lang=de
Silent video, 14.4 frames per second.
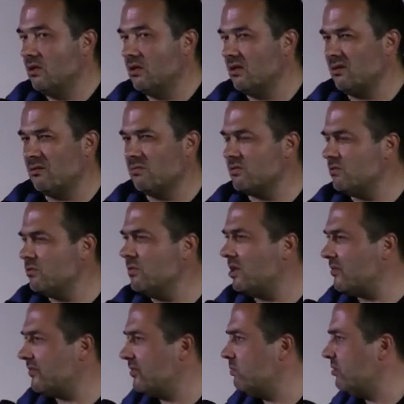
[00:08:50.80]
ich glaube, es sind über
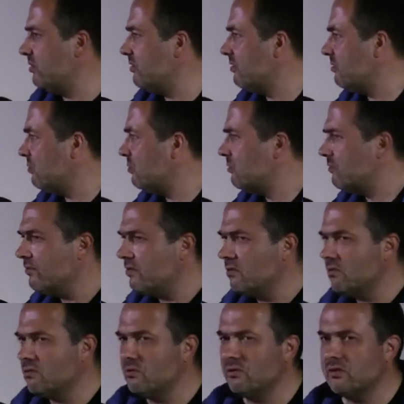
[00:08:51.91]
80 Prozent Drogenfälle,
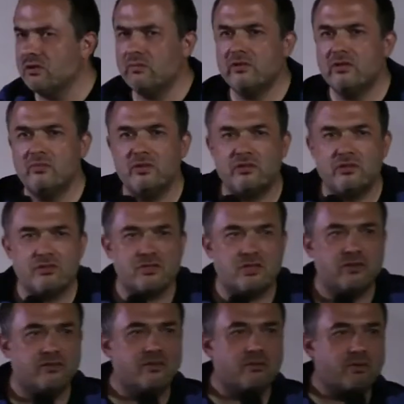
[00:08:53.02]
korrigiert mich jemand, der die
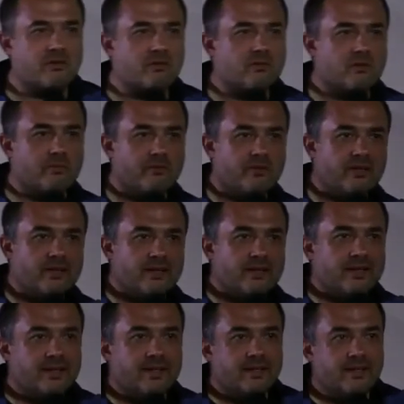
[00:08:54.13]
Statistik besser im Kopf hat,
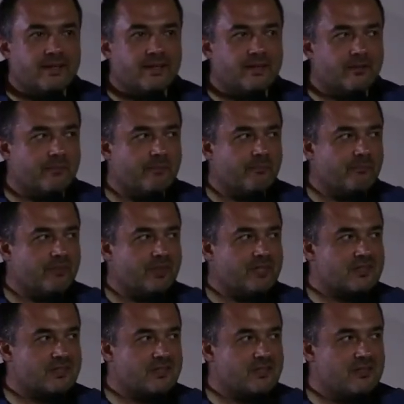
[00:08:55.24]
ähm,
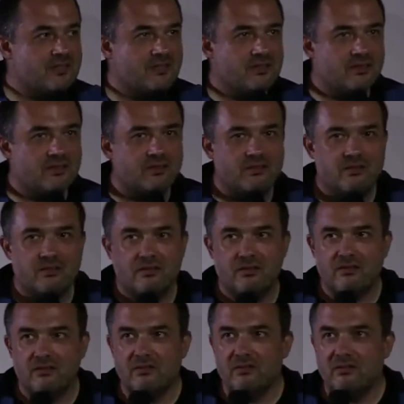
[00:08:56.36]
sind die
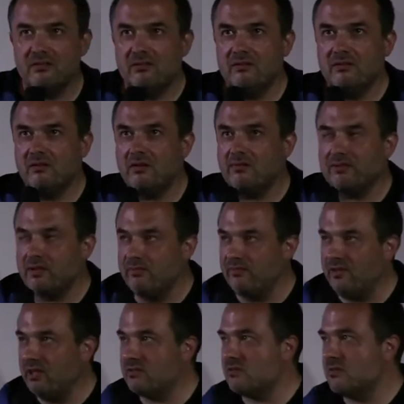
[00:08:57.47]
auf dem
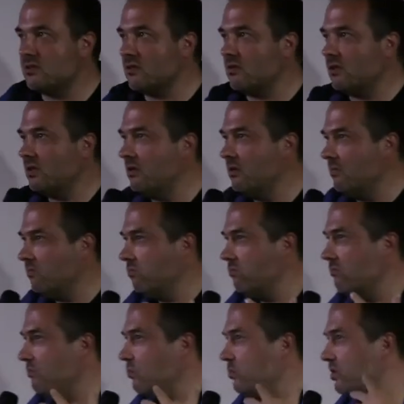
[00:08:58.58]
Weg zu sagen, okay,
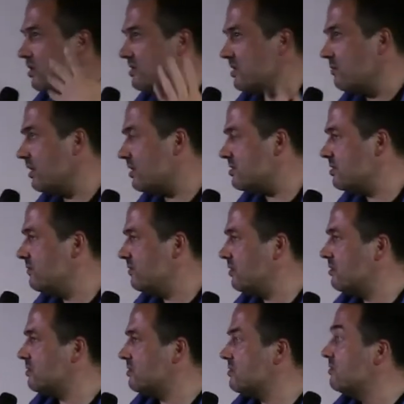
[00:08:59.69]
unter denselben rechtlichen
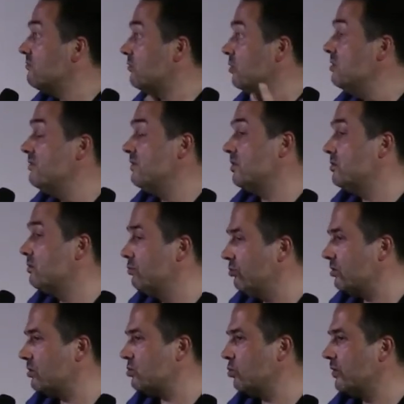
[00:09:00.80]
Voraussetzungen wollen wir
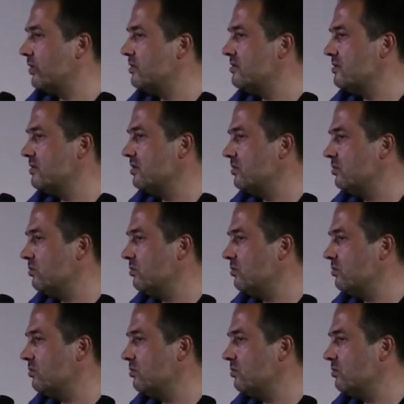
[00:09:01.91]
Computer trojanisieren